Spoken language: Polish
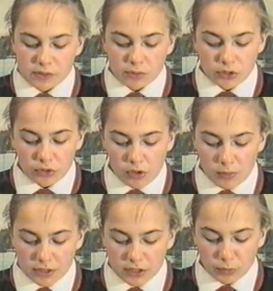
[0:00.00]
słynną
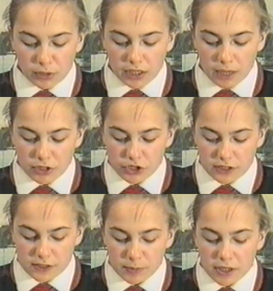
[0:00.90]
komedię Williama
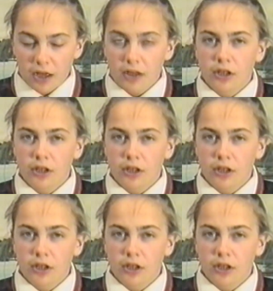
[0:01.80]
Shakespeare'a